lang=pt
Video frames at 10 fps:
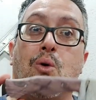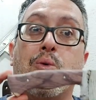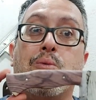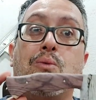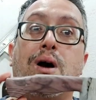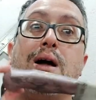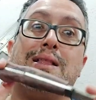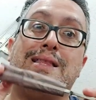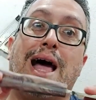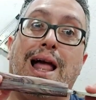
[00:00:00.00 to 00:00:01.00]
uma
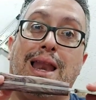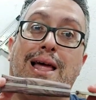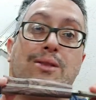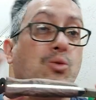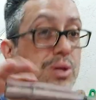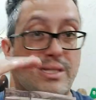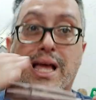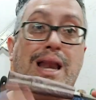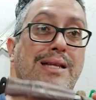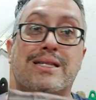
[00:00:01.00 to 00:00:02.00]
tala, duas
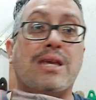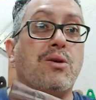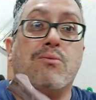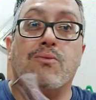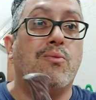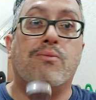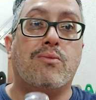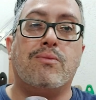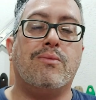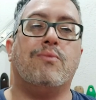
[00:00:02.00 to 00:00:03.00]
talas em um,
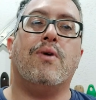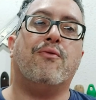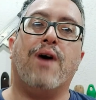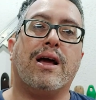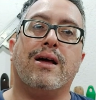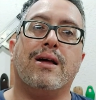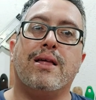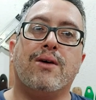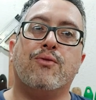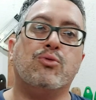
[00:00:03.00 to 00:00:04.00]
uma faca
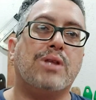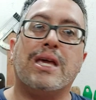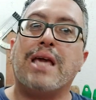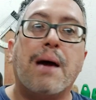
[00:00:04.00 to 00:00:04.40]
Fultang.